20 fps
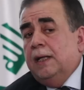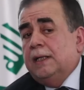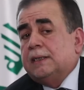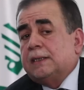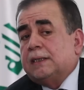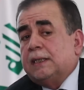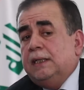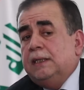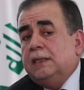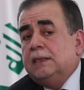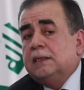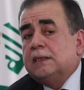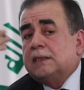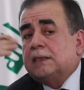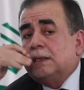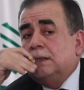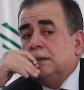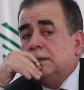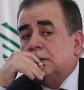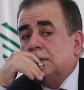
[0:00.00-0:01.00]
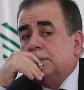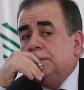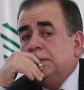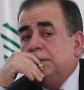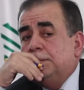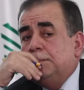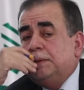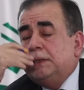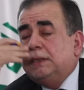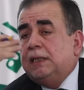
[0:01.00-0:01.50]
السيد الصدر
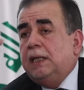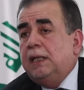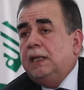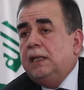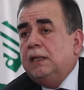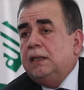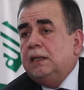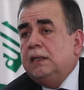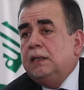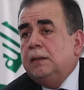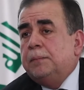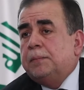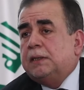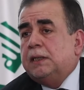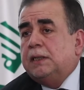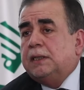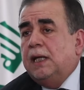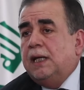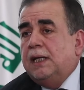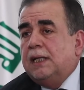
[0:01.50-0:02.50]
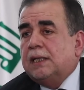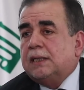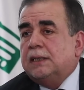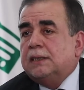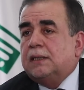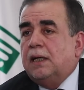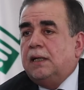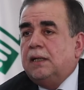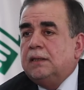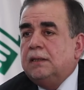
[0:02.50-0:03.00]
من بدا ابتدا
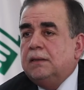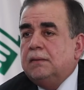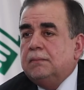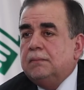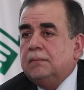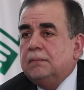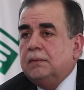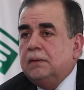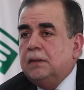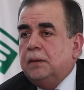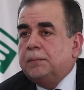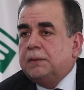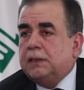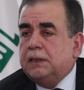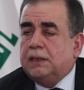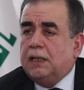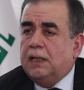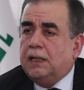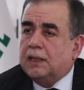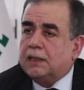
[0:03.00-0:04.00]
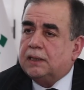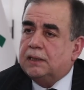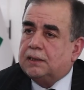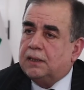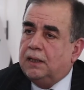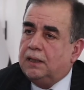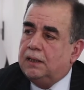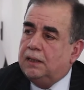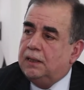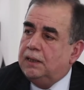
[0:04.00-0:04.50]
القتال ابتدا
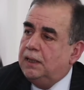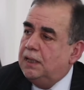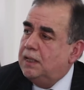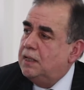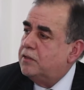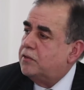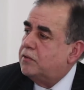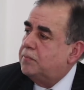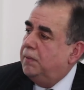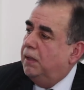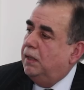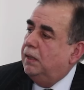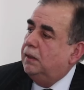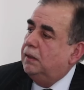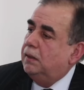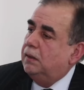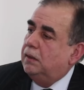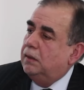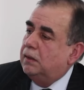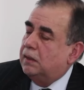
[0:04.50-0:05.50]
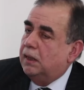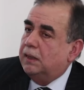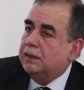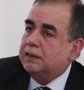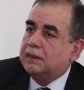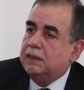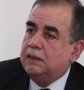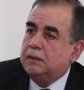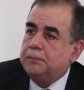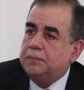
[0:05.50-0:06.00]
القتال ليش ما
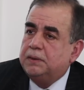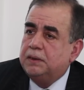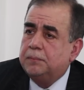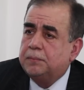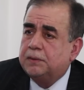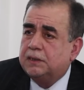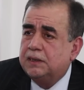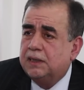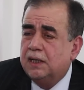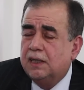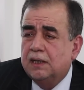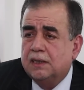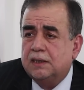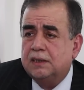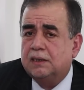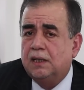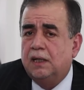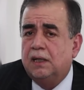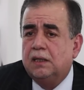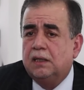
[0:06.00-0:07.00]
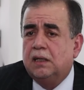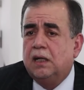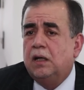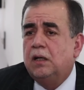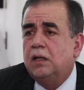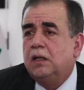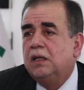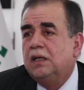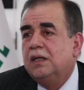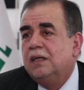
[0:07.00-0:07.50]
رأسا من ابتداء القتال
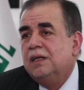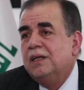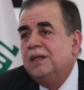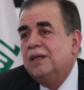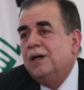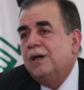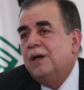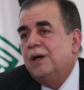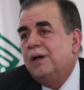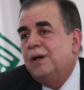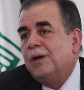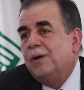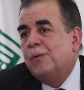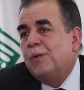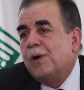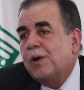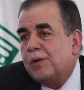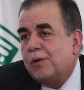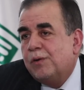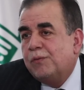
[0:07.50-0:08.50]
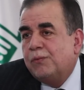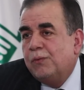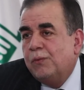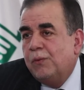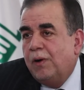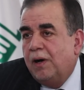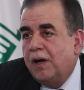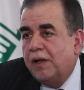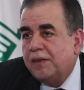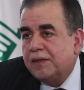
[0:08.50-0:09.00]
قال آه،
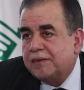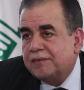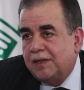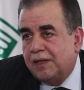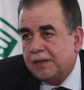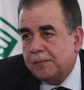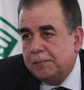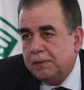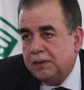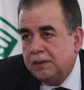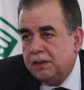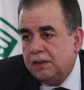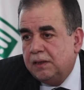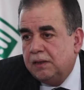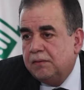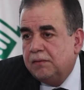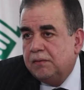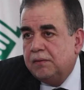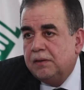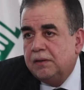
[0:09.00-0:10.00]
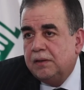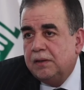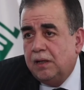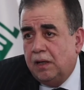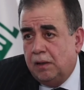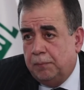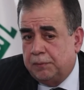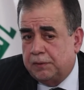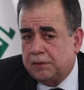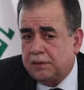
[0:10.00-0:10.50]
وقفوا هذا صار بي
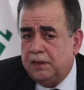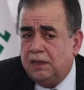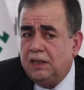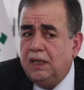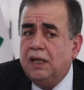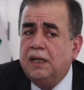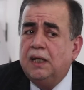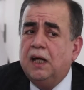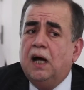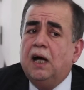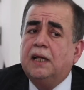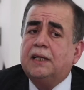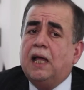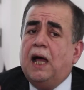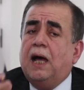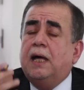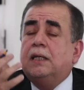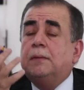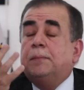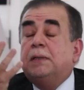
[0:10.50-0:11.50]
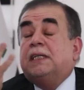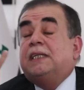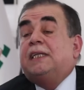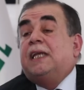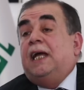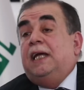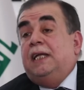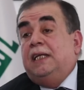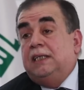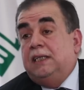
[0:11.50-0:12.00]
أمر لأن أنا
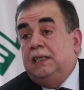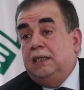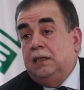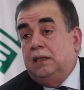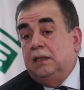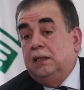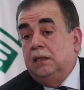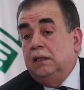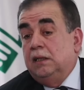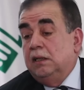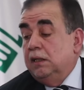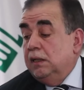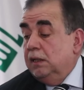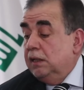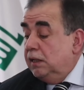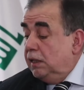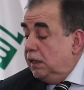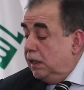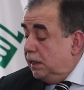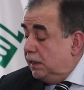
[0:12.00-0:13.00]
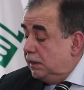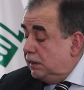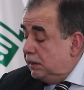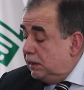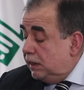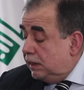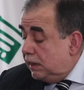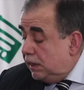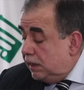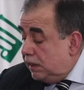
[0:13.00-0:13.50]
بالتحليل
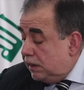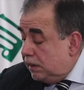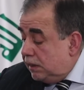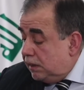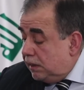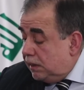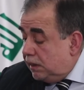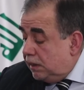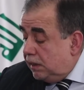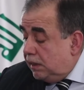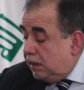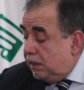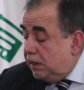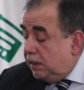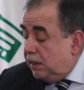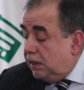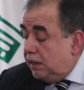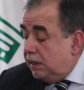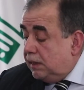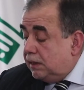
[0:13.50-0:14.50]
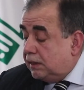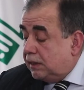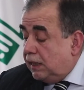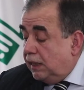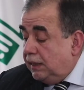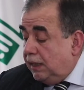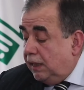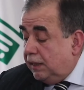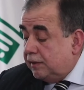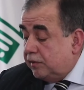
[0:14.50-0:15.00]
أن
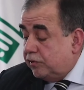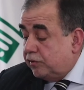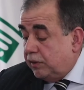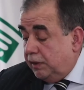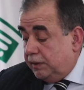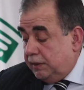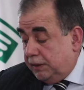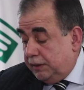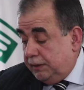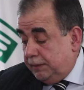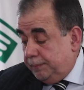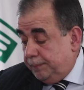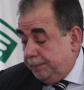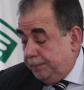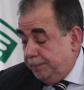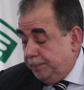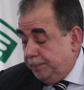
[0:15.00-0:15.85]
التيار الصدري